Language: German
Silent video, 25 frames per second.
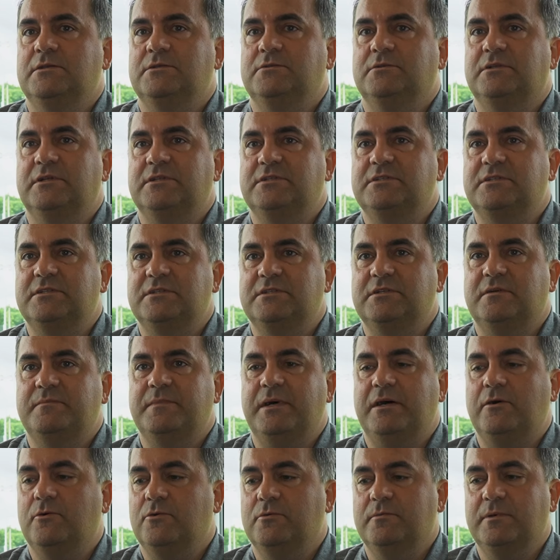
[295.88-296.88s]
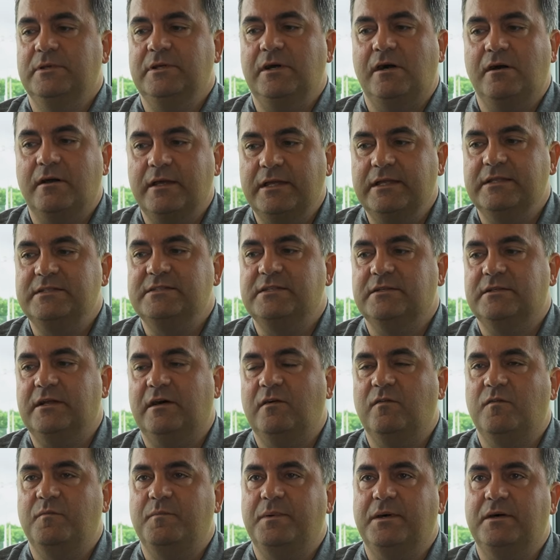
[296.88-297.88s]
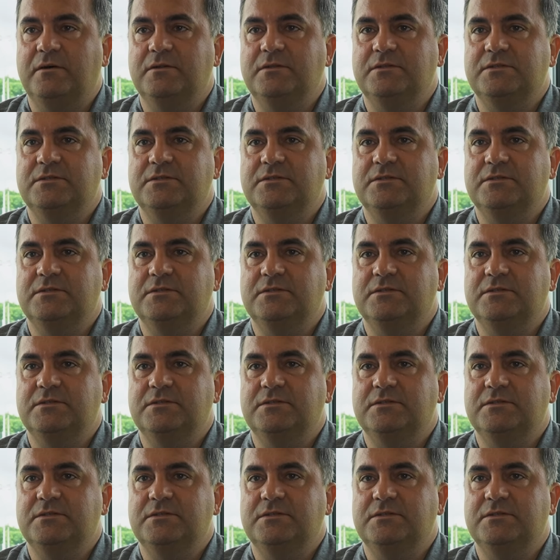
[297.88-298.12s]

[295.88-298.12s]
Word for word: So dass, das haben wir auch über Jahre jetzt halt aufgebaut.